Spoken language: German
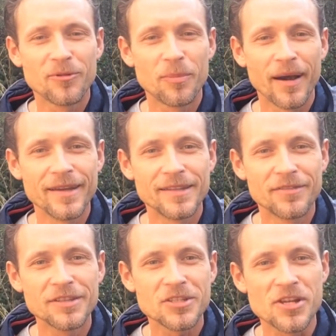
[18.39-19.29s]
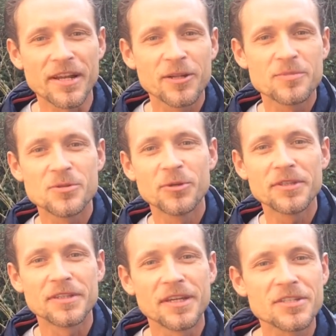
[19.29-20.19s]
wobei der Winter schlägt, glaube
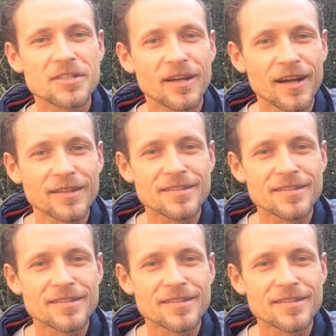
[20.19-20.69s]
zurück den nächsten Tagen.